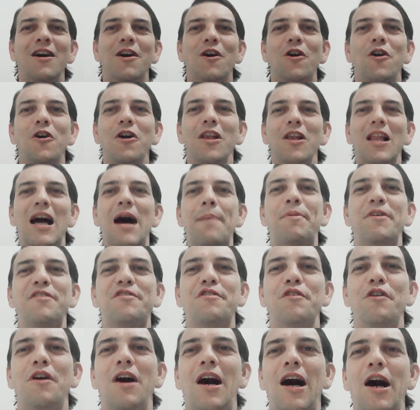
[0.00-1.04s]
Olá
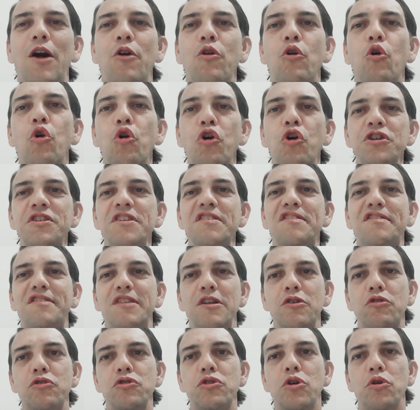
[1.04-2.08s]
pessoal, hoje
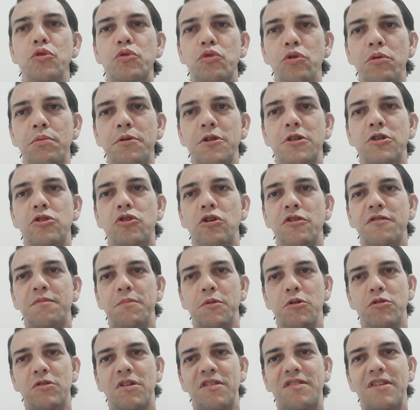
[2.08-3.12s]
5 de outubro de
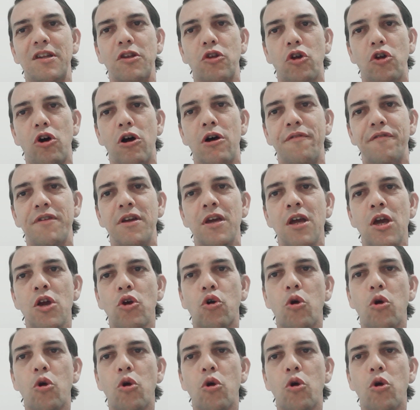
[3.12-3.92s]
2019,